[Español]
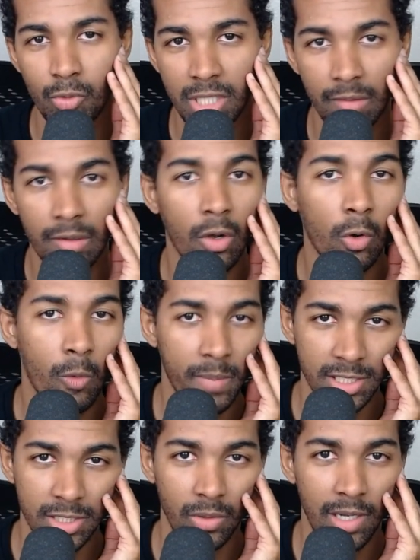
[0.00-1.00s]
un trabajo
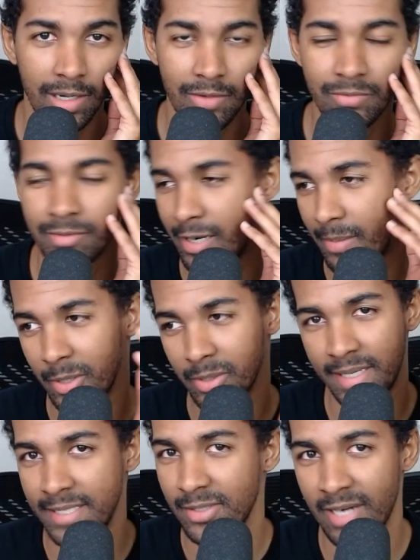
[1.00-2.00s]
convencional, un trabajo
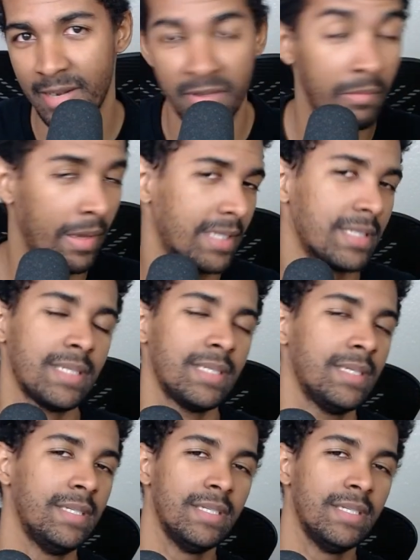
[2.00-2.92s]
tradicional mil veces,